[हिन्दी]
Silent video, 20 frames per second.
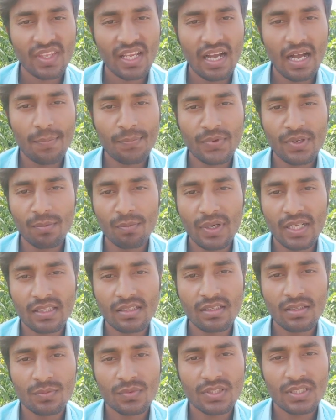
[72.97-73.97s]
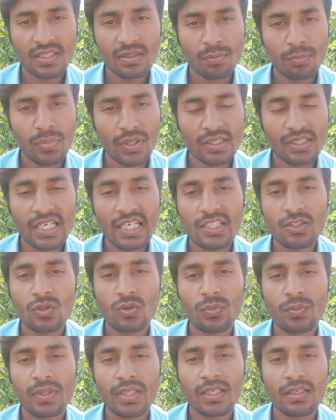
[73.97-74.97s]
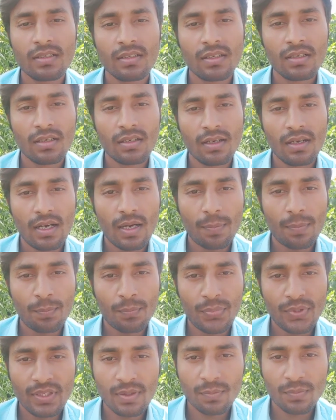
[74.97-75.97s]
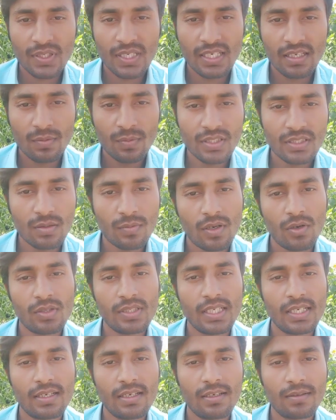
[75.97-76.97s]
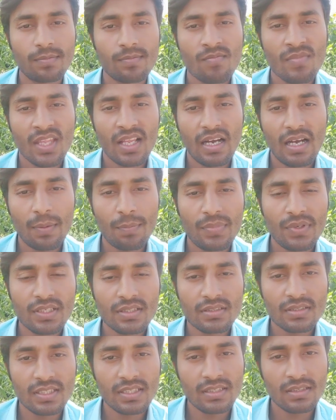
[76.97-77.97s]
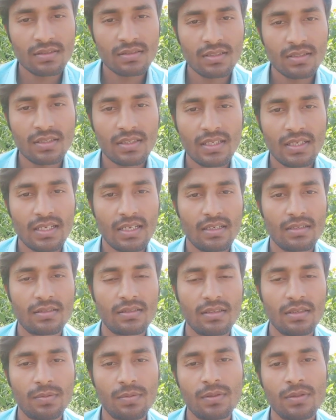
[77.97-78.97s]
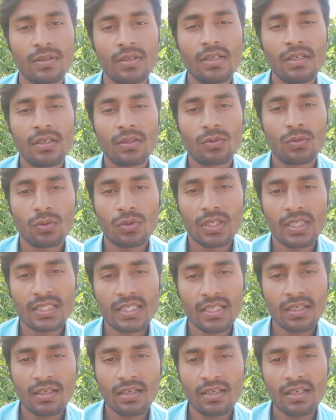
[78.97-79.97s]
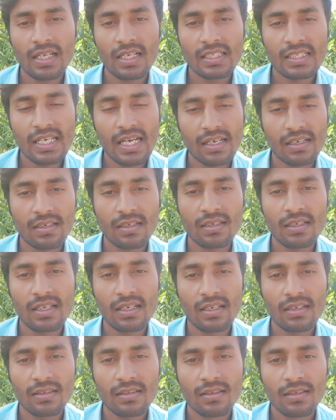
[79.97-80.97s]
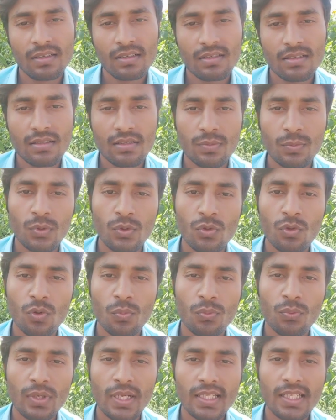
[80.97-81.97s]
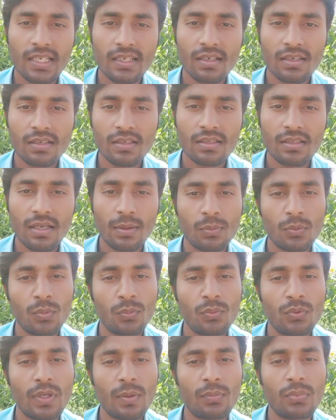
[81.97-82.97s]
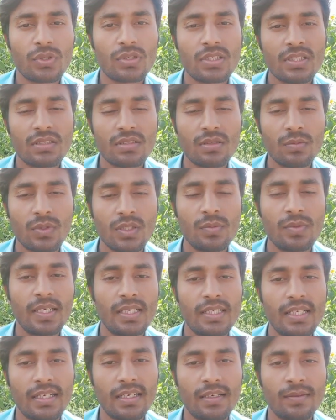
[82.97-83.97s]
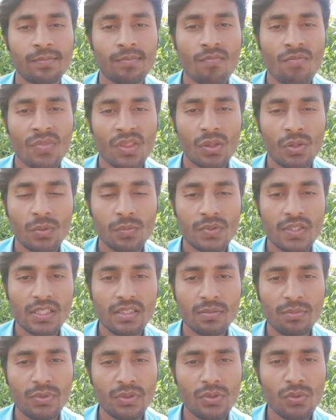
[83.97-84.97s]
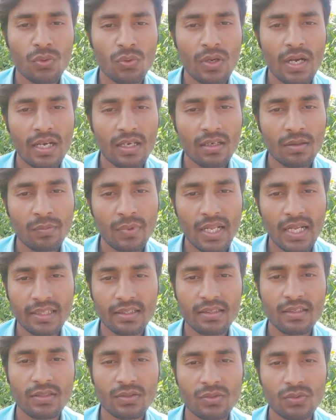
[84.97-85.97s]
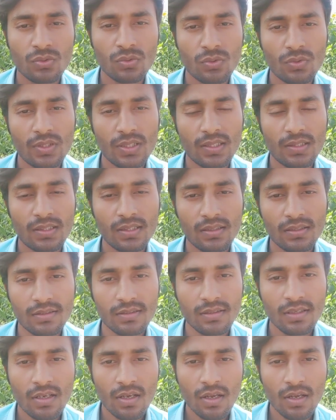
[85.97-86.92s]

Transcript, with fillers: आपके माध्यम से पैंतालीस रुपये अब पीएम केयर में जमा हो जाएगा आपने सही आंसर देना है सिर्फ तो कैसे करना है क्या करना है इस वीडियो को पूरा देखेंगे तो आपको पूरा प्रोसेस समझ में आ जाएगा तो हम चलिए वीडियो को आगे बढ़ाते हैं शुरू करते हैं